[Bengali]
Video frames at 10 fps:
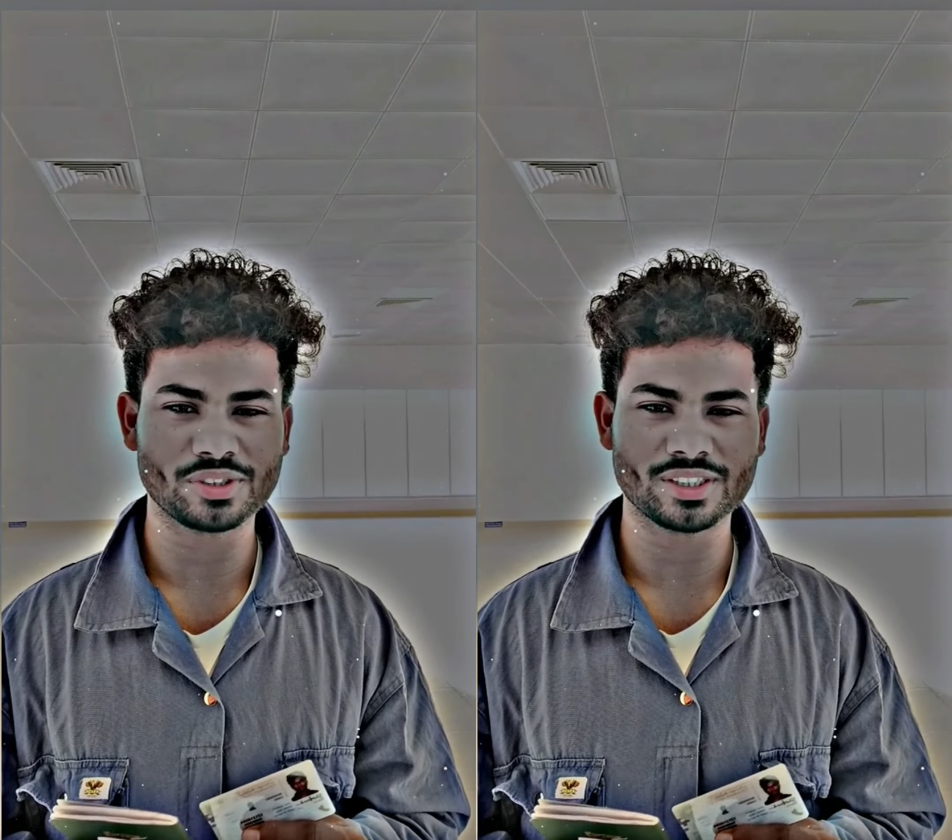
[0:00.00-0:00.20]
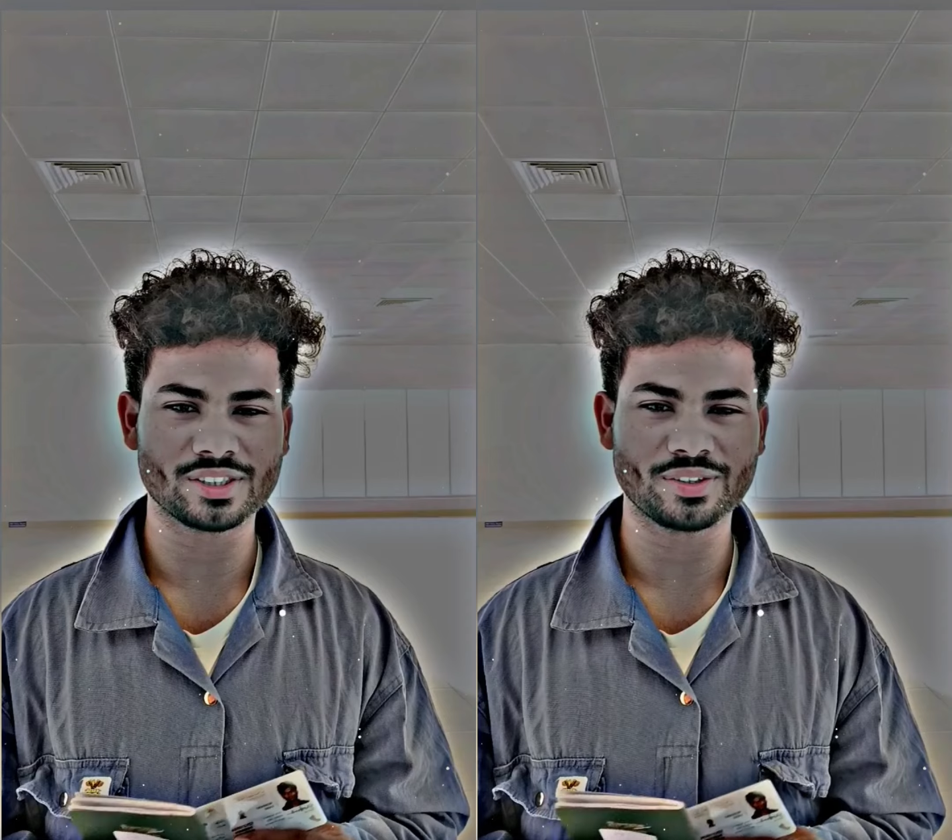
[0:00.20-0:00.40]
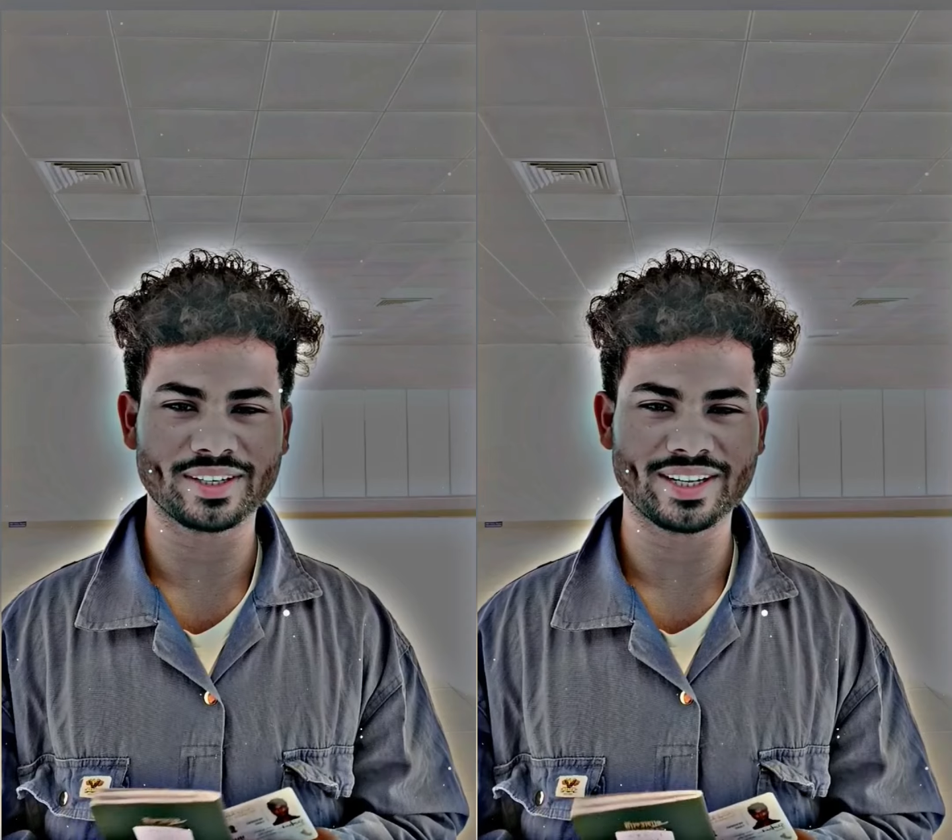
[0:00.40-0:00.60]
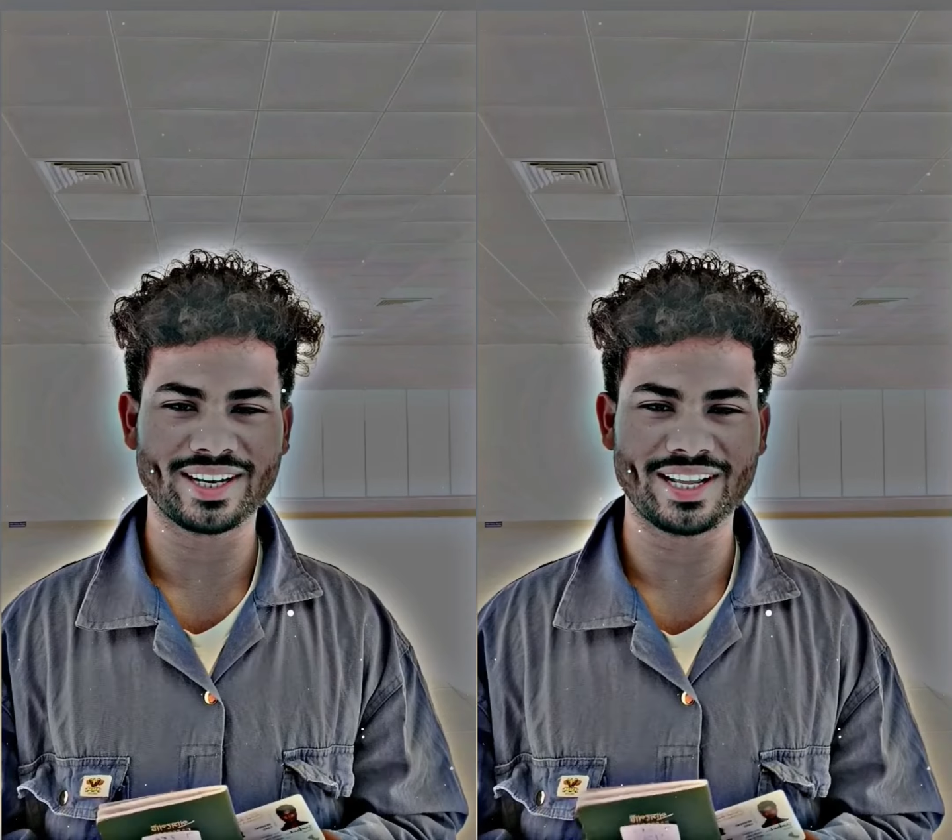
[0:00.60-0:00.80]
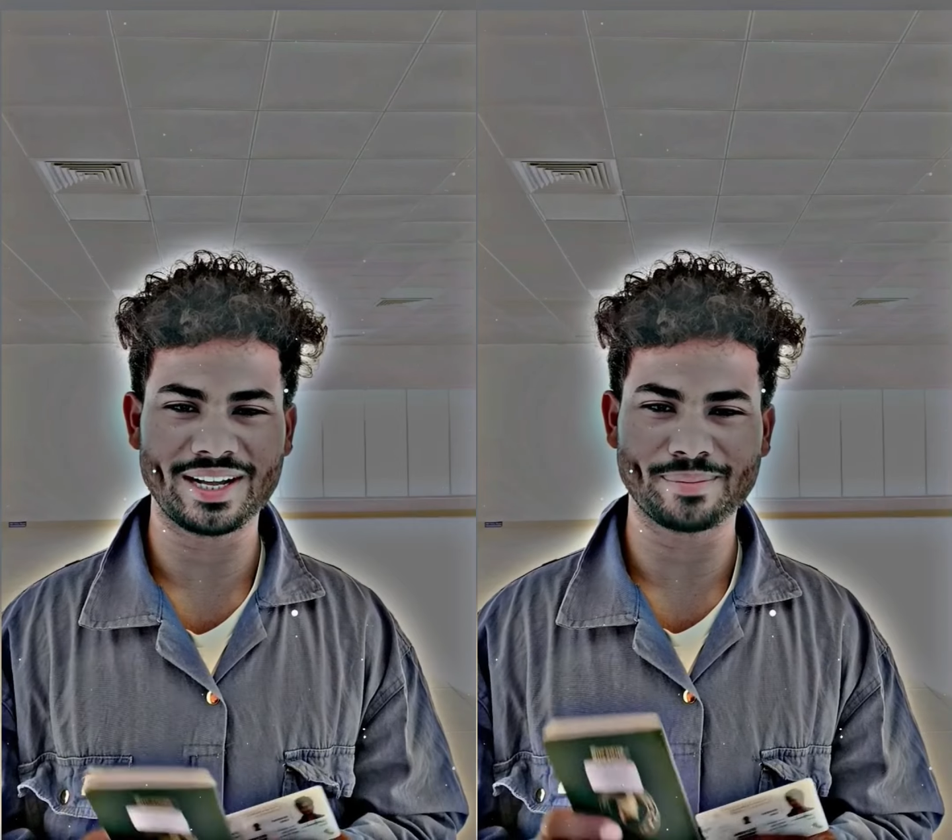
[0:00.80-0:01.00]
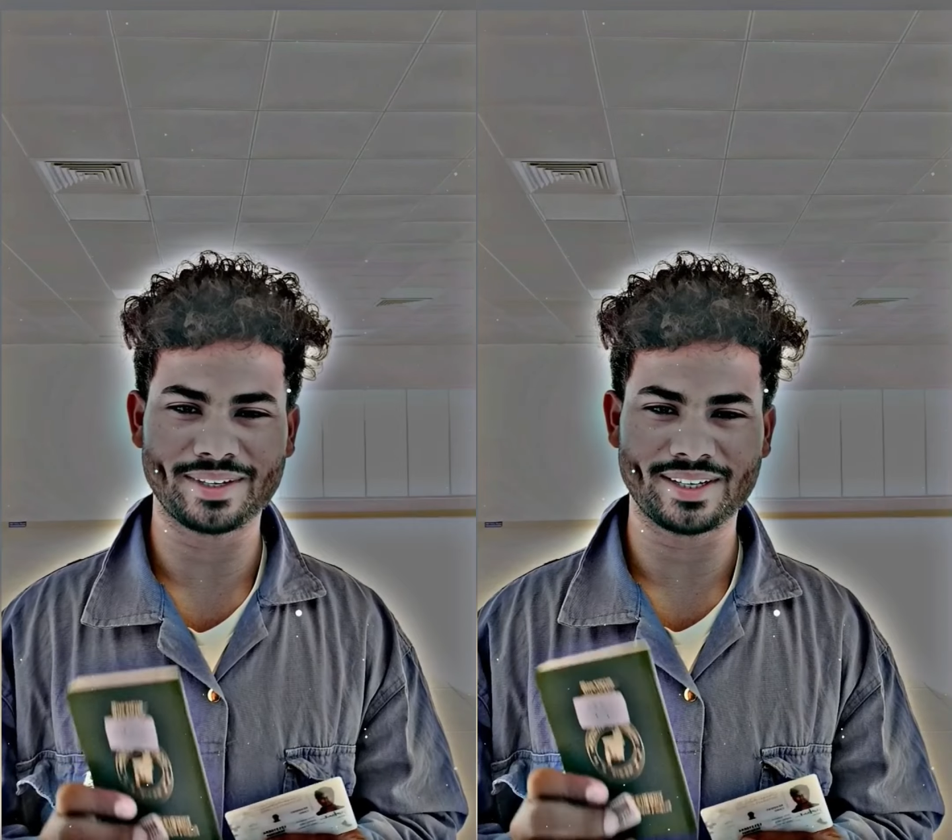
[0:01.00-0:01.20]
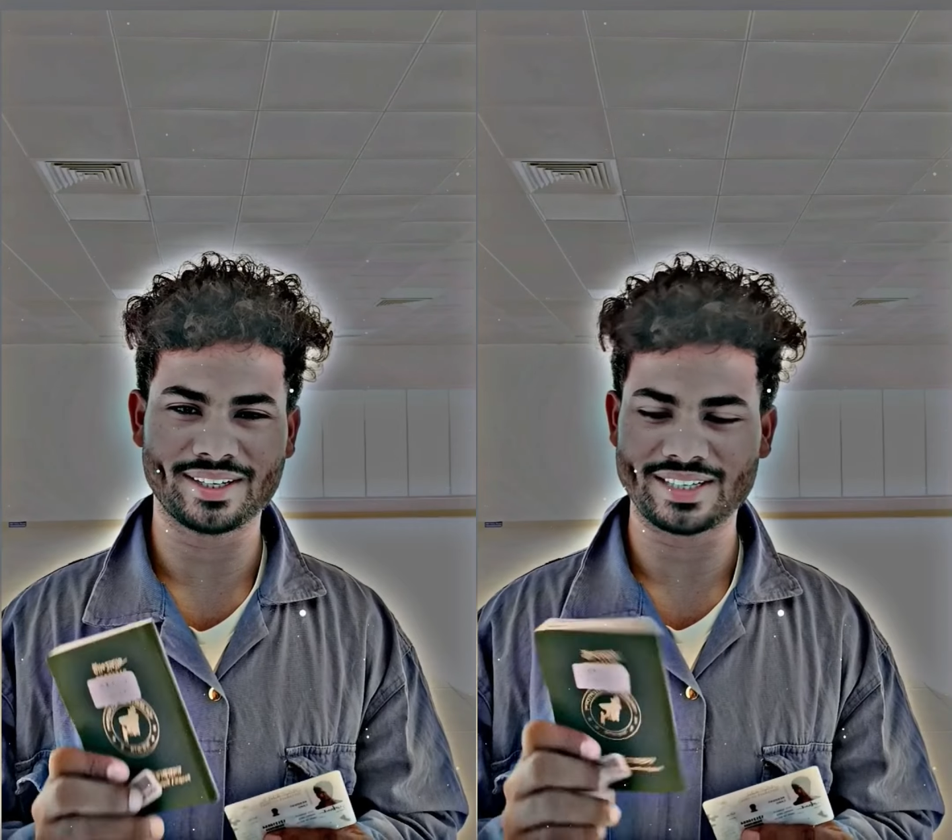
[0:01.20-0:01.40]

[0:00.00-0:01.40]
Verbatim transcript: শেষ হয়ে গেলে আবার